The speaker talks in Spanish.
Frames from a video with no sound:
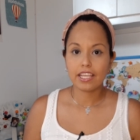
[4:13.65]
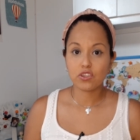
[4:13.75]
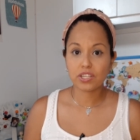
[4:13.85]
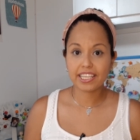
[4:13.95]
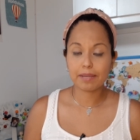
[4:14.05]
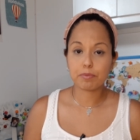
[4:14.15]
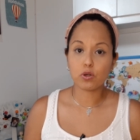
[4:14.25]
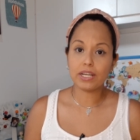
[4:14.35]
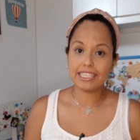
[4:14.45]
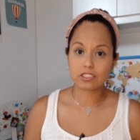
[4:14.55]
Y un
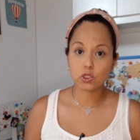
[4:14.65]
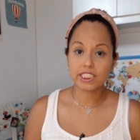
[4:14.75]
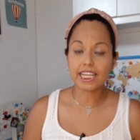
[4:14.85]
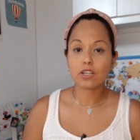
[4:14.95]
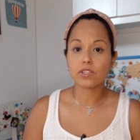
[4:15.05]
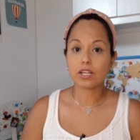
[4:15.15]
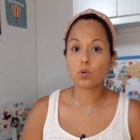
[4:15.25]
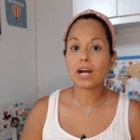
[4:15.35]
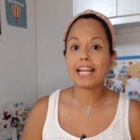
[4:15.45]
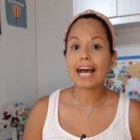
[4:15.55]
ejemplo es Rusia, con
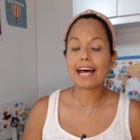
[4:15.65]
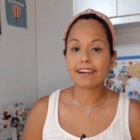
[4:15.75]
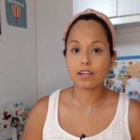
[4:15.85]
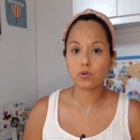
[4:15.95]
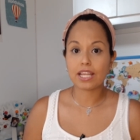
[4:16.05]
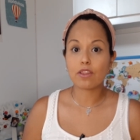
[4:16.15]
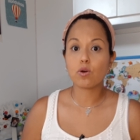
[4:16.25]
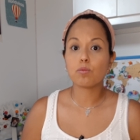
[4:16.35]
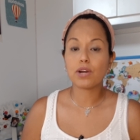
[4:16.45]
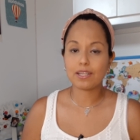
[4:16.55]
el cual ha
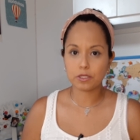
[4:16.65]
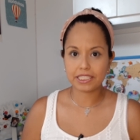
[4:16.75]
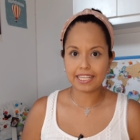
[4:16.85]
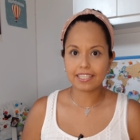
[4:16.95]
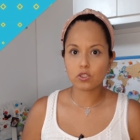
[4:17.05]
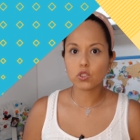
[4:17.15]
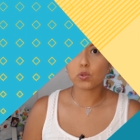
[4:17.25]
reanudado vuelos directos